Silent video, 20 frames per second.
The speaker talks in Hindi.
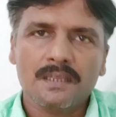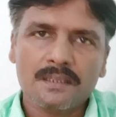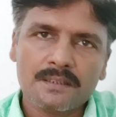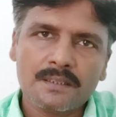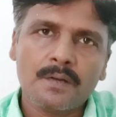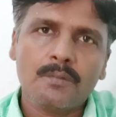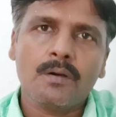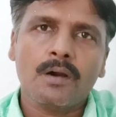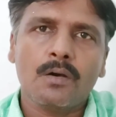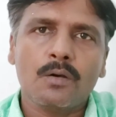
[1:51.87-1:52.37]

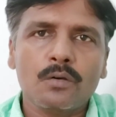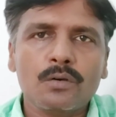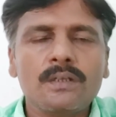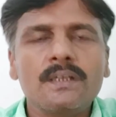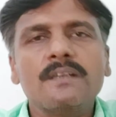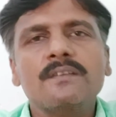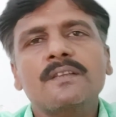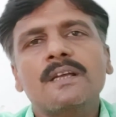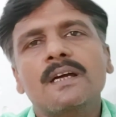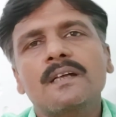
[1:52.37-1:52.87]
इन दवाओं
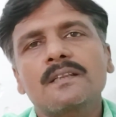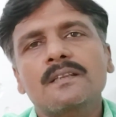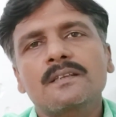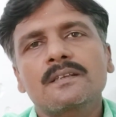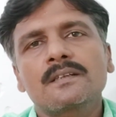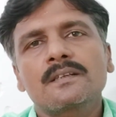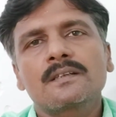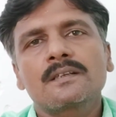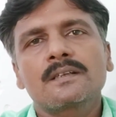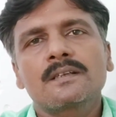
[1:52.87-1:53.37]
के साथ
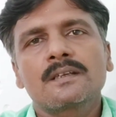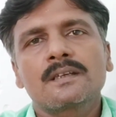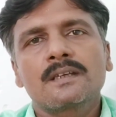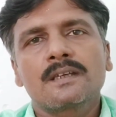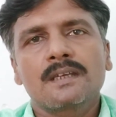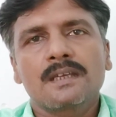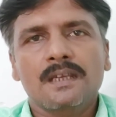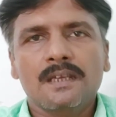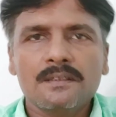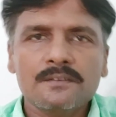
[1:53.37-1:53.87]

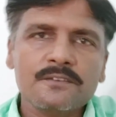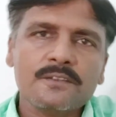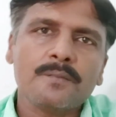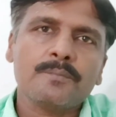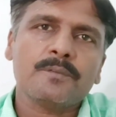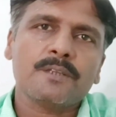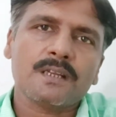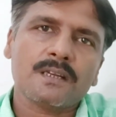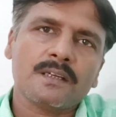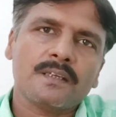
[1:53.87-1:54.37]
इन
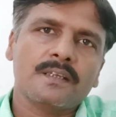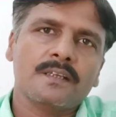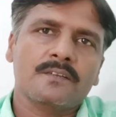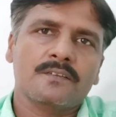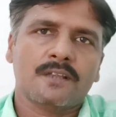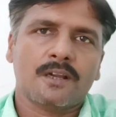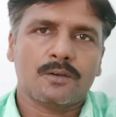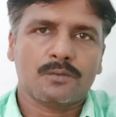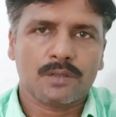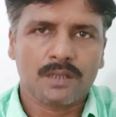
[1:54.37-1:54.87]
सब तरह की
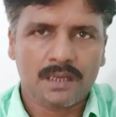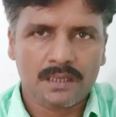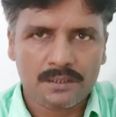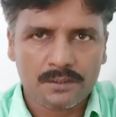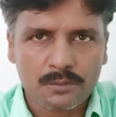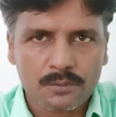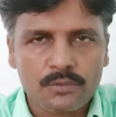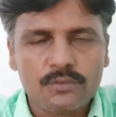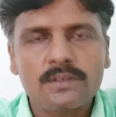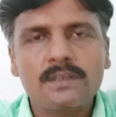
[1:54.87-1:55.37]

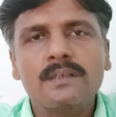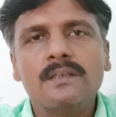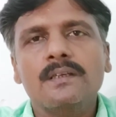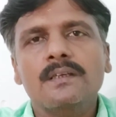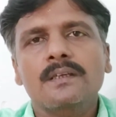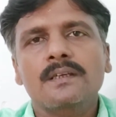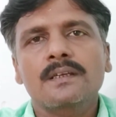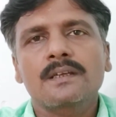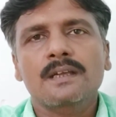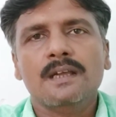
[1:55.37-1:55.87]
सावधानियों से
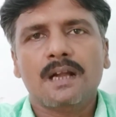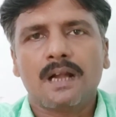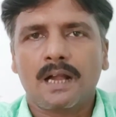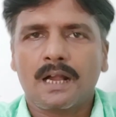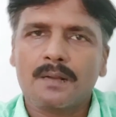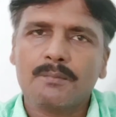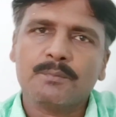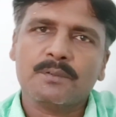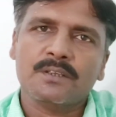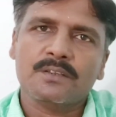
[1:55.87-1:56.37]

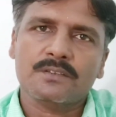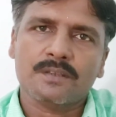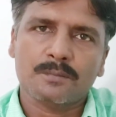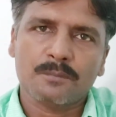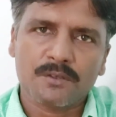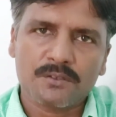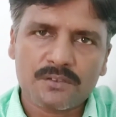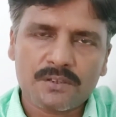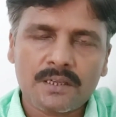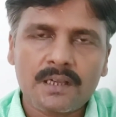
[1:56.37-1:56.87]
आपकी
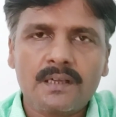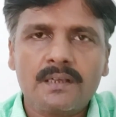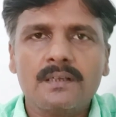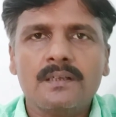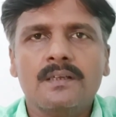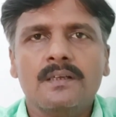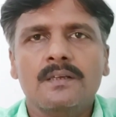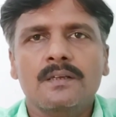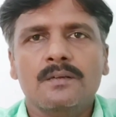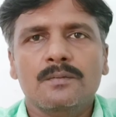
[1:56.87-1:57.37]
समस्या
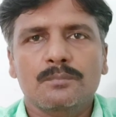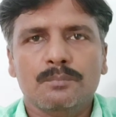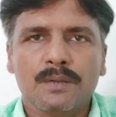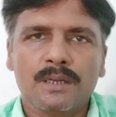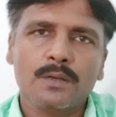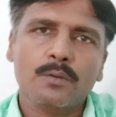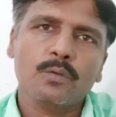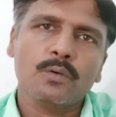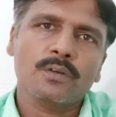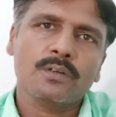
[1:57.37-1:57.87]

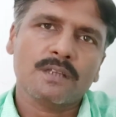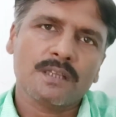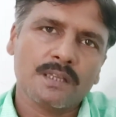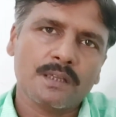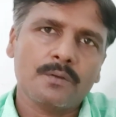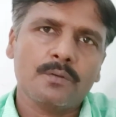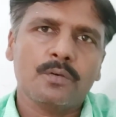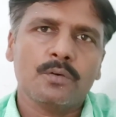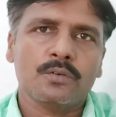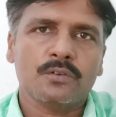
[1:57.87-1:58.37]
बिल्कुल
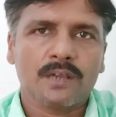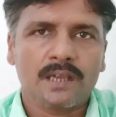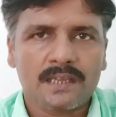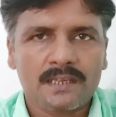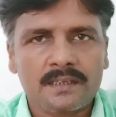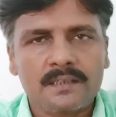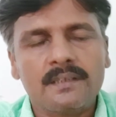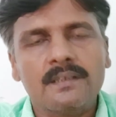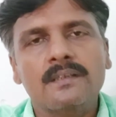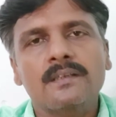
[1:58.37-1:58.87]
ठीक हो
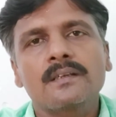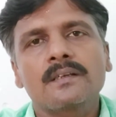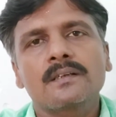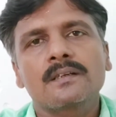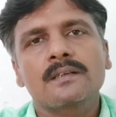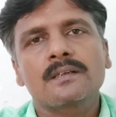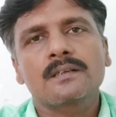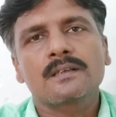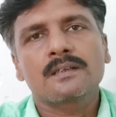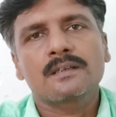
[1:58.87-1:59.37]
जाएगी
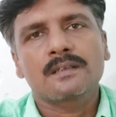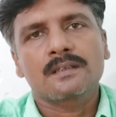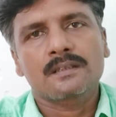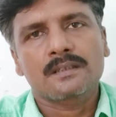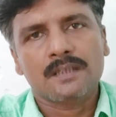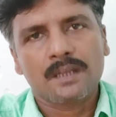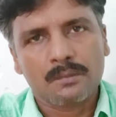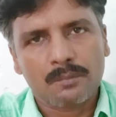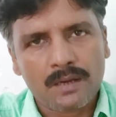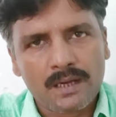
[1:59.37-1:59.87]

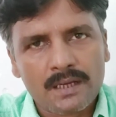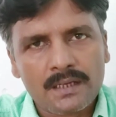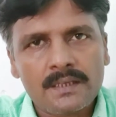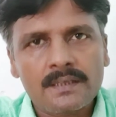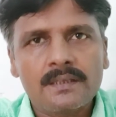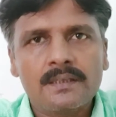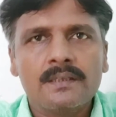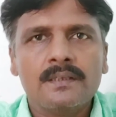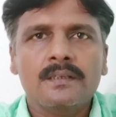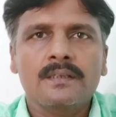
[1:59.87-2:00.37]

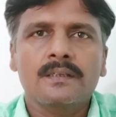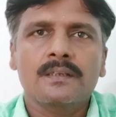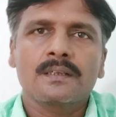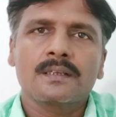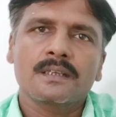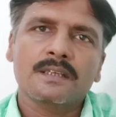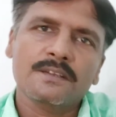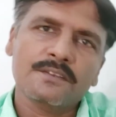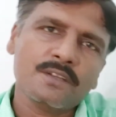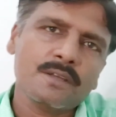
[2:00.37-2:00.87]
दवाएं
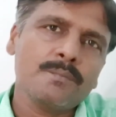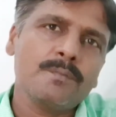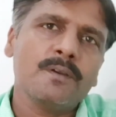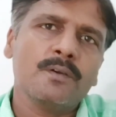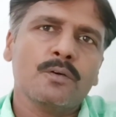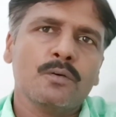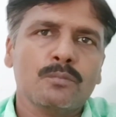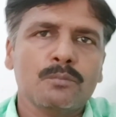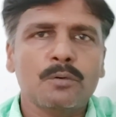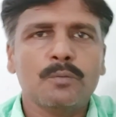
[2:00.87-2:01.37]
किसी
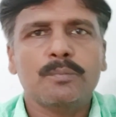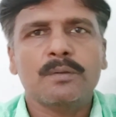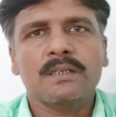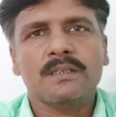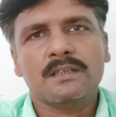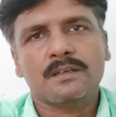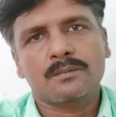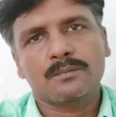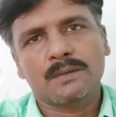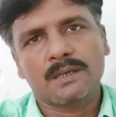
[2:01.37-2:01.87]
भी
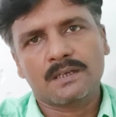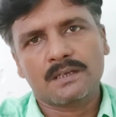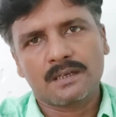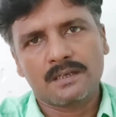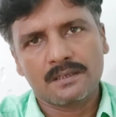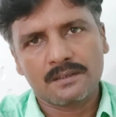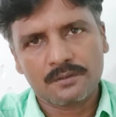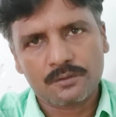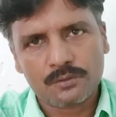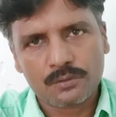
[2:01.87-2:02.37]
होम्योपैथिक मेडिकल